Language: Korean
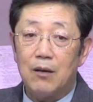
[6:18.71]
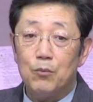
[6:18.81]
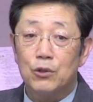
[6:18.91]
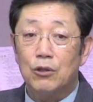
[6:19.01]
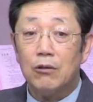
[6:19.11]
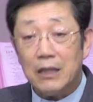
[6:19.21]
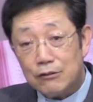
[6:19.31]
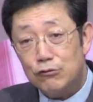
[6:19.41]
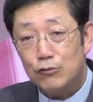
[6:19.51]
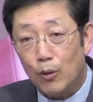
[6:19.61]
뭐 떠날
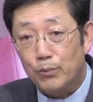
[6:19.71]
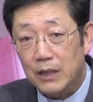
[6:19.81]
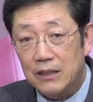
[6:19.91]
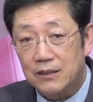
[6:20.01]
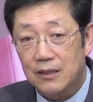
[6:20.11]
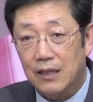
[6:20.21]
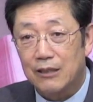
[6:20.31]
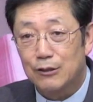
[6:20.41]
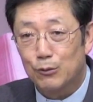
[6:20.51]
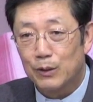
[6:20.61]
수는 없잖아요. 이
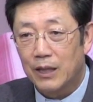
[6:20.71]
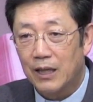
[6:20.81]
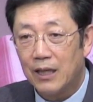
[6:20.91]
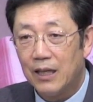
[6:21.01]
세상에서 우리가.